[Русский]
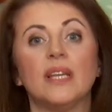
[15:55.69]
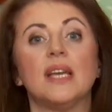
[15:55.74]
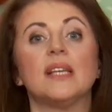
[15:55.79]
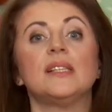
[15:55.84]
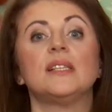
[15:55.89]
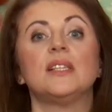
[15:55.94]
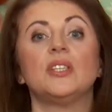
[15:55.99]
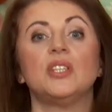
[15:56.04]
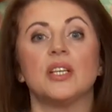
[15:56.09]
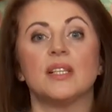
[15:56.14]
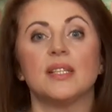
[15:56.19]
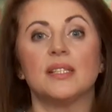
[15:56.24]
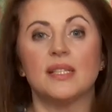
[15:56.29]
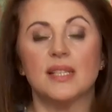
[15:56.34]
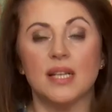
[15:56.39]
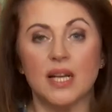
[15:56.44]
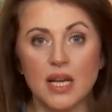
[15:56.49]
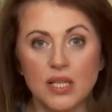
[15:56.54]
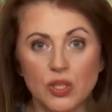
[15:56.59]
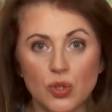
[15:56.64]
Я сейчас
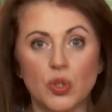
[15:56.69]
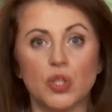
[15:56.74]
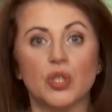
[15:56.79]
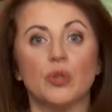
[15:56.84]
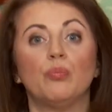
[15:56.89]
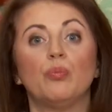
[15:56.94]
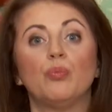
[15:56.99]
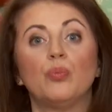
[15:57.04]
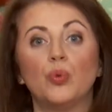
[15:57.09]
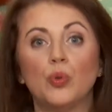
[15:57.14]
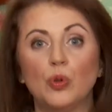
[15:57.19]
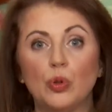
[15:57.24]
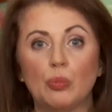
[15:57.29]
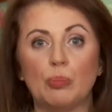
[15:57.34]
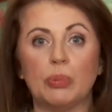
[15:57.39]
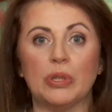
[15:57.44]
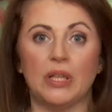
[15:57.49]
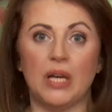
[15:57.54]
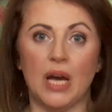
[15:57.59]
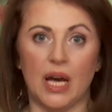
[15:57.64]
сразу же
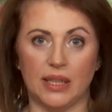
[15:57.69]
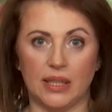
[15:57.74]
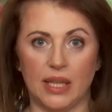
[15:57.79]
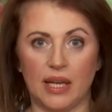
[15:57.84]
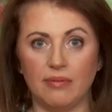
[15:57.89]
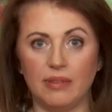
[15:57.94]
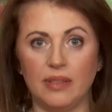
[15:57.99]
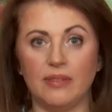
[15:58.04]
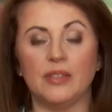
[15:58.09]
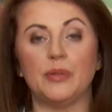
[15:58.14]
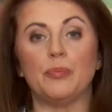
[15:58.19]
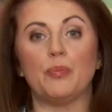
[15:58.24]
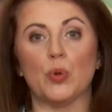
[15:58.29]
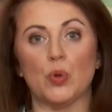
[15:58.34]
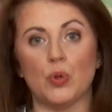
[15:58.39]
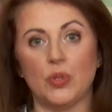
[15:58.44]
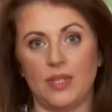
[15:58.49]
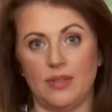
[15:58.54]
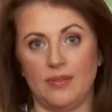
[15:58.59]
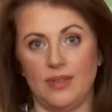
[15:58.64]
буду подготавливать
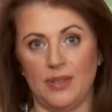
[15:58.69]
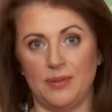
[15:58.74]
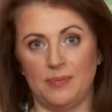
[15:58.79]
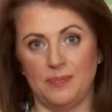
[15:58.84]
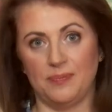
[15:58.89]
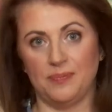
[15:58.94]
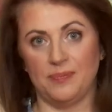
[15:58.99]
противень.